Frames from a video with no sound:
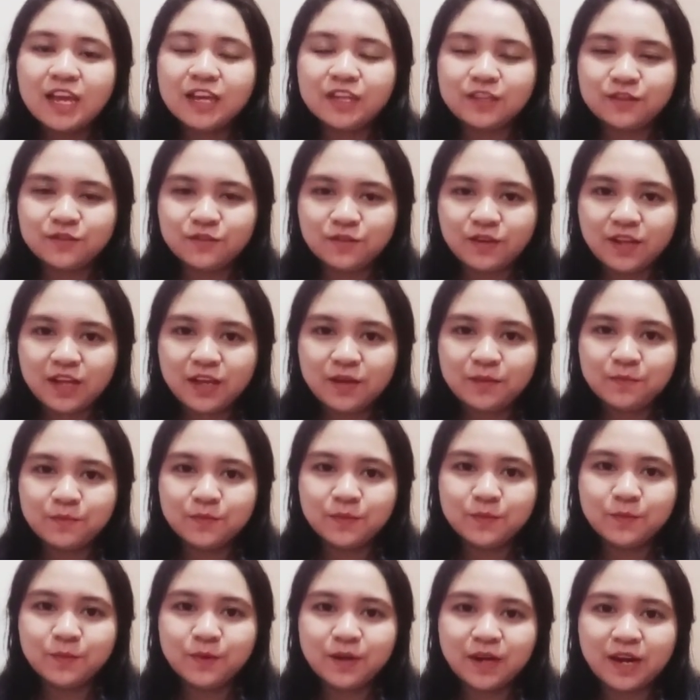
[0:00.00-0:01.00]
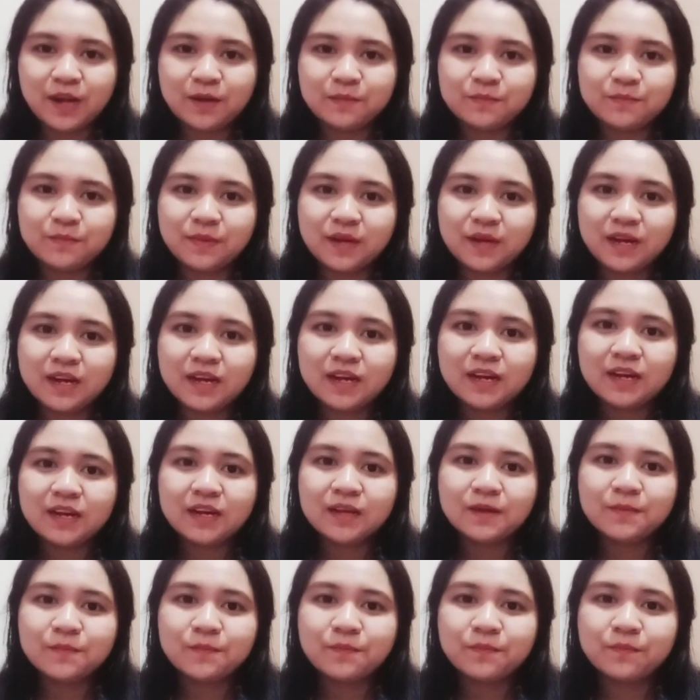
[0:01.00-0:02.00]
Itulah beberapa
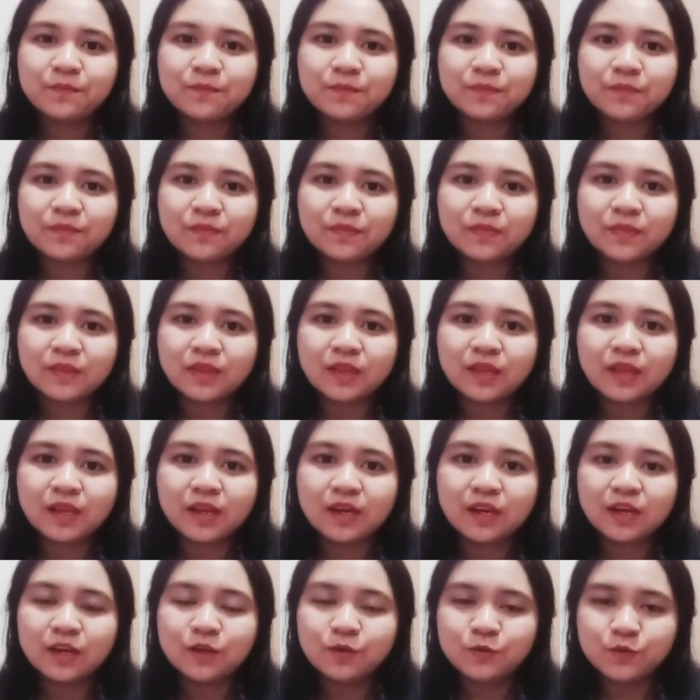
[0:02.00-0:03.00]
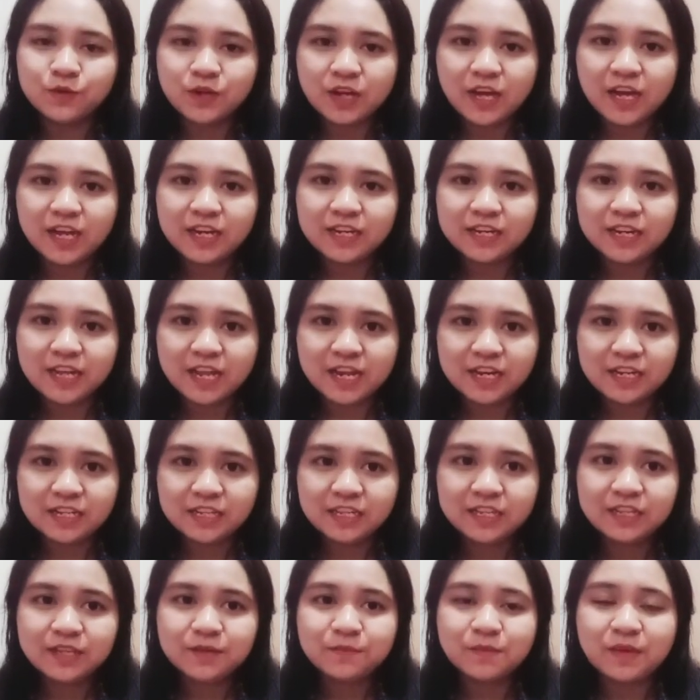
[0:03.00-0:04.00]
kegunaan dari
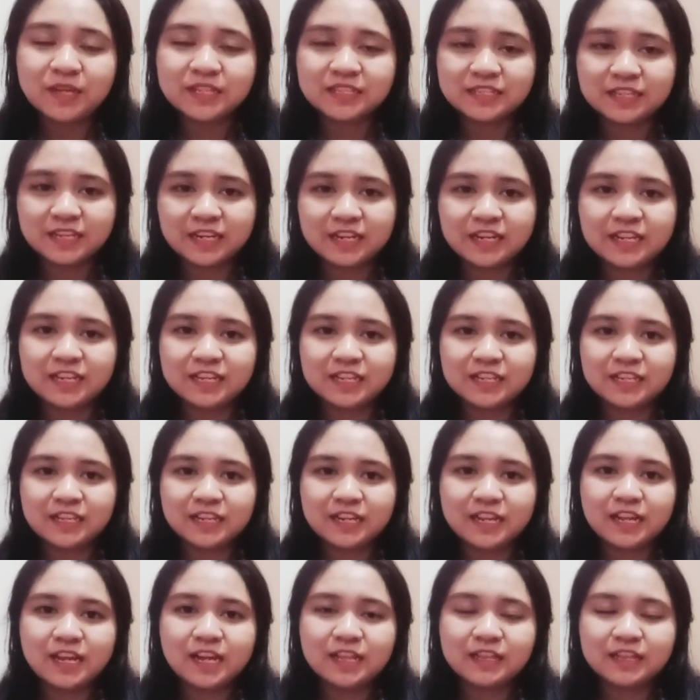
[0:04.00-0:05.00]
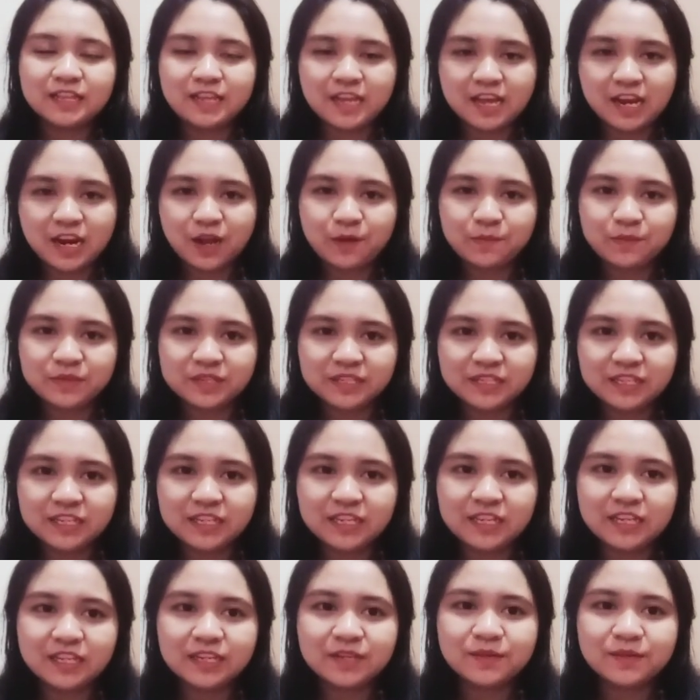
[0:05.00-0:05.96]
masker tiga lapis ini